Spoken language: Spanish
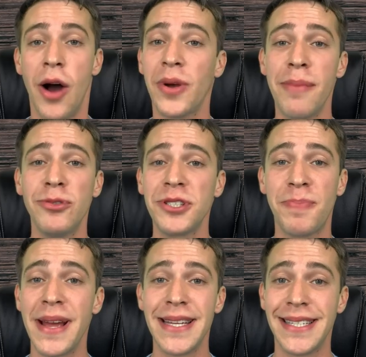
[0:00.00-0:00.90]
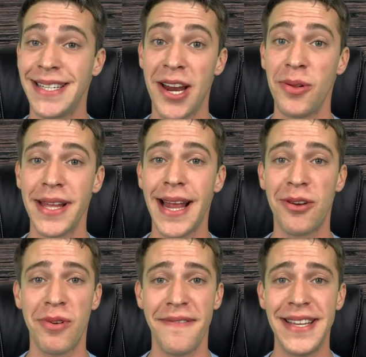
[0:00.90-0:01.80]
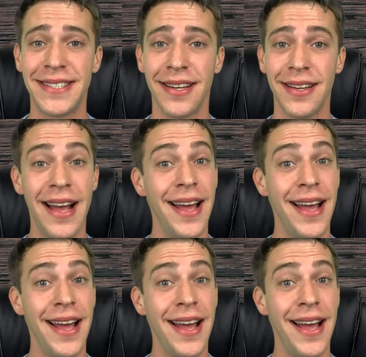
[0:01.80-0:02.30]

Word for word: Aunque muchos países ya no le dan una visa